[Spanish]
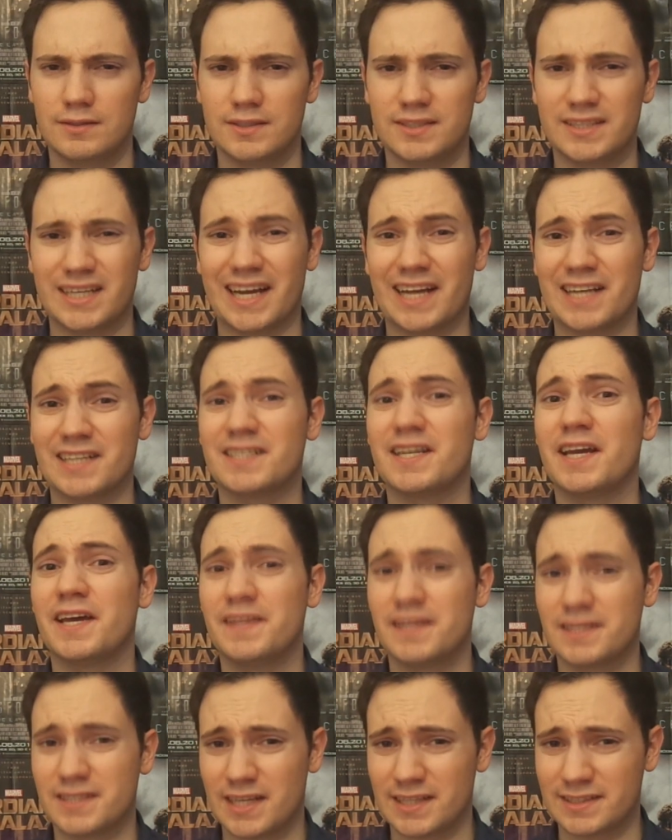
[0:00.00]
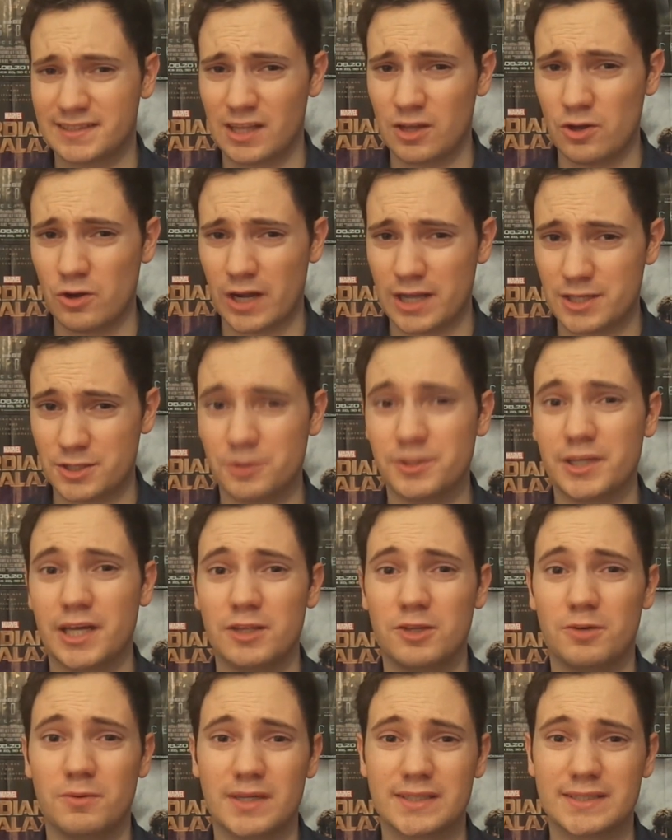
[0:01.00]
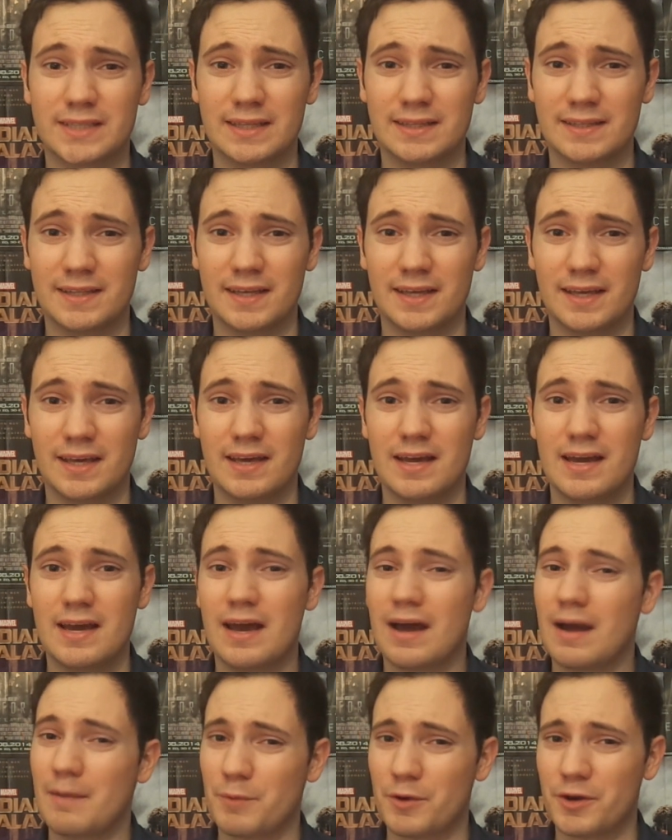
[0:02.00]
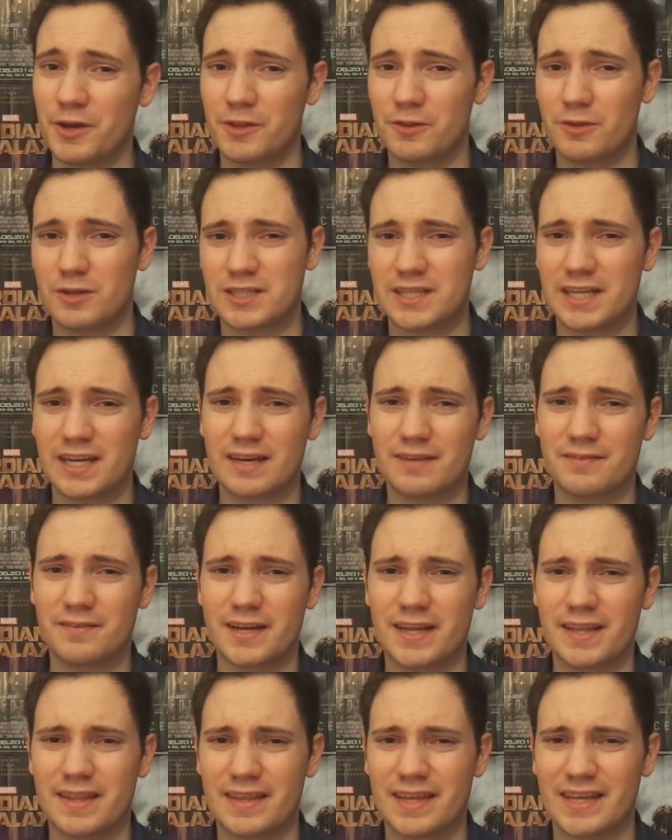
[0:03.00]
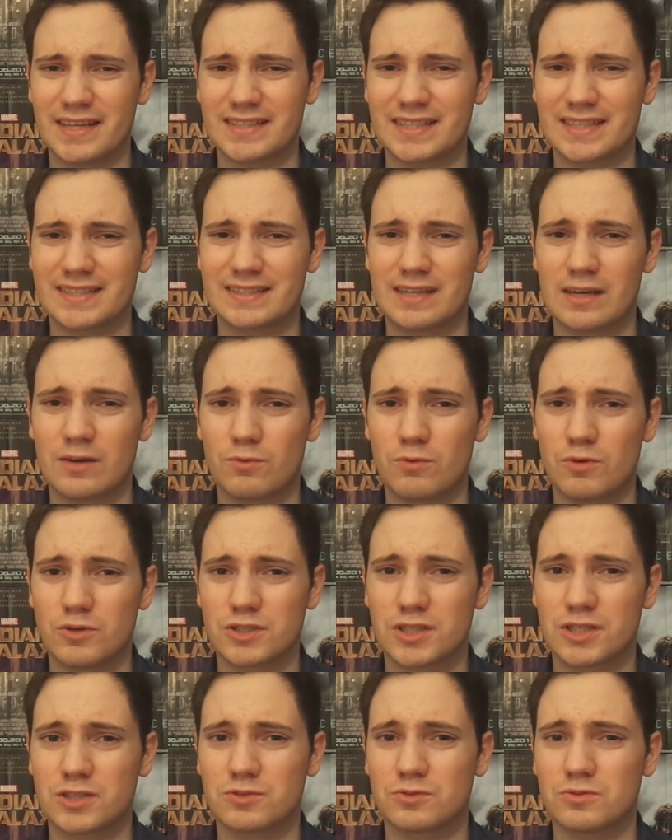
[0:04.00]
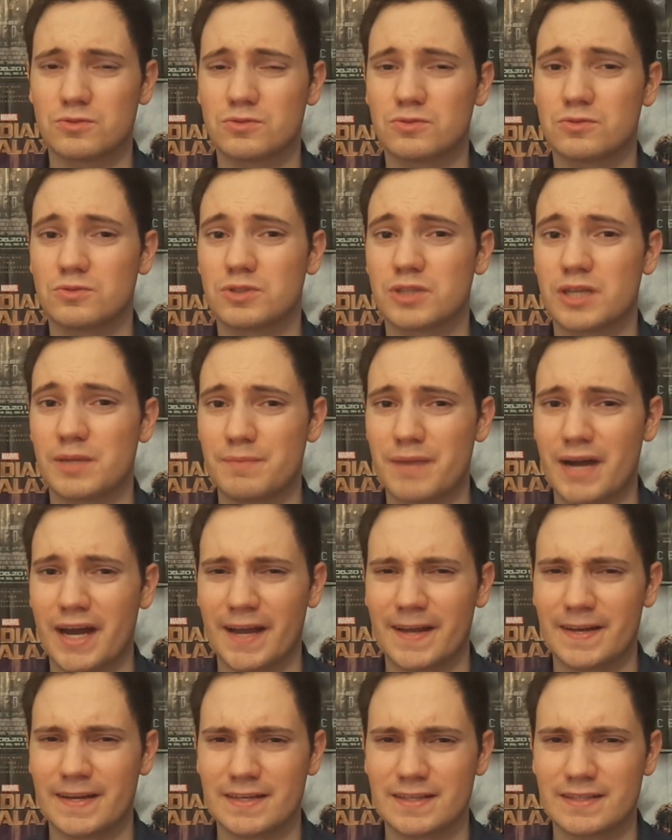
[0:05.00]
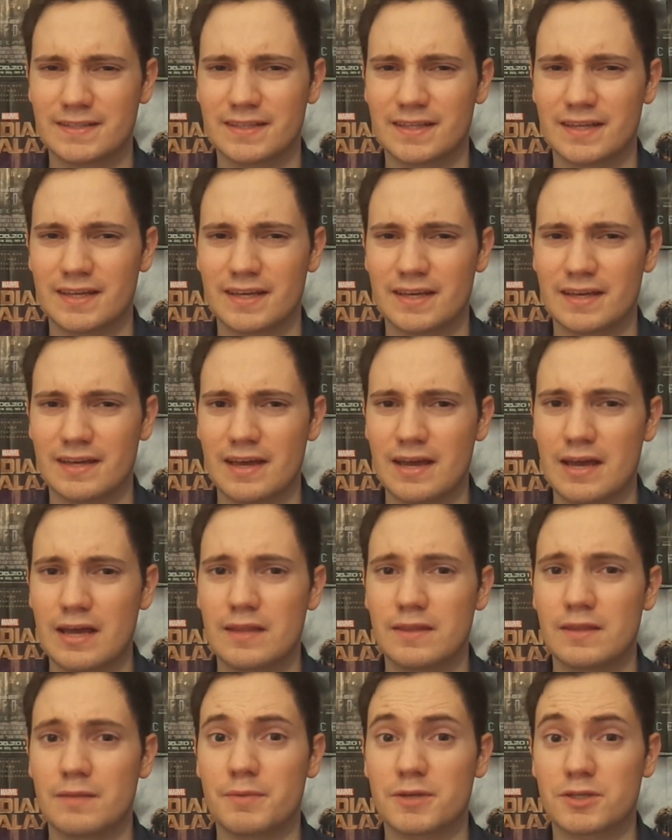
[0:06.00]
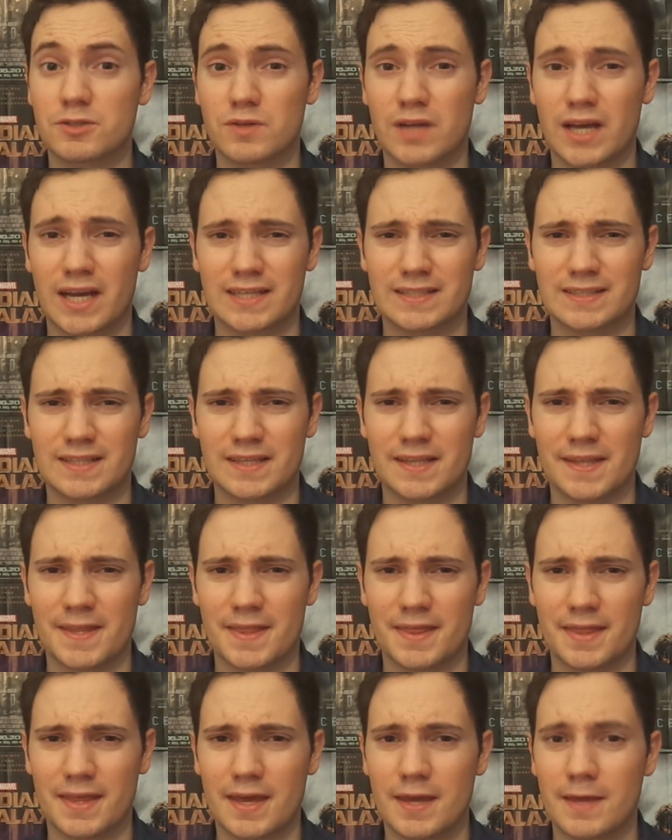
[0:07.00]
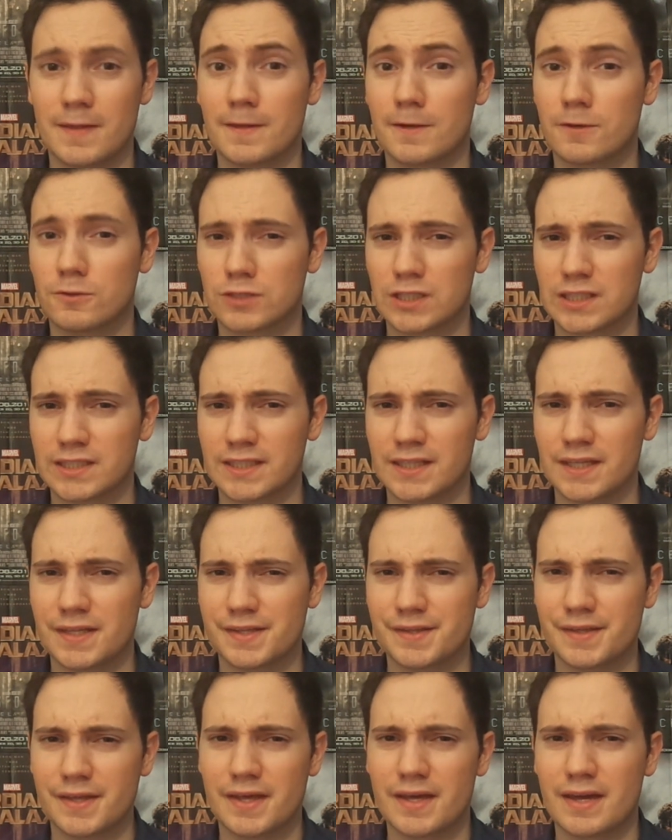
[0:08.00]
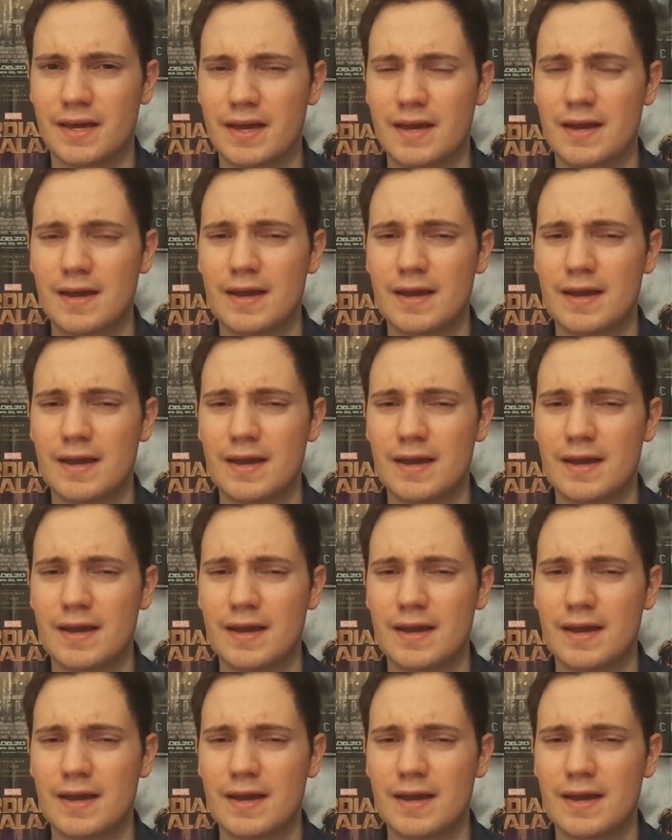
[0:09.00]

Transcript: Zack Snyder se ha estado cachondeando bastante poniendo así referencias de Star Wars en sus imágenes de, personajes de DC y de cosas de DC.